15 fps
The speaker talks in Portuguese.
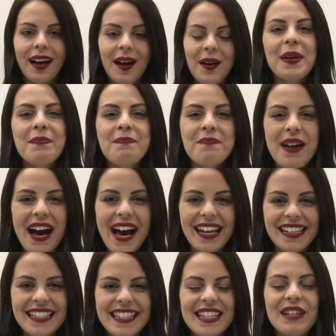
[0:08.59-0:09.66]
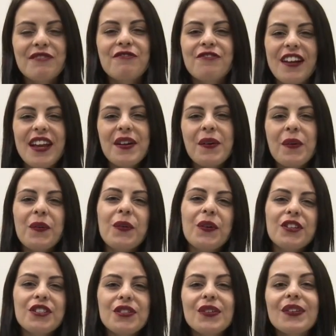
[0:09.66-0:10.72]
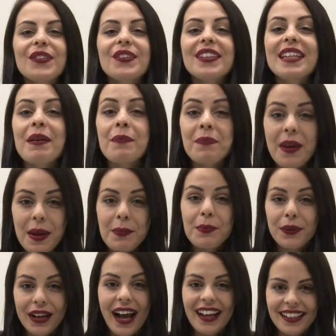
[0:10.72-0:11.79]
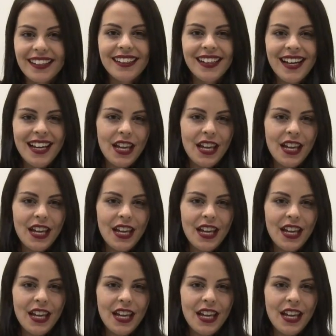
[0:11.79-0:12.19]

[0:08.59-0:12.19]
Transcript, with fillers: Prepare-se, vem concurso do DEPEN por aí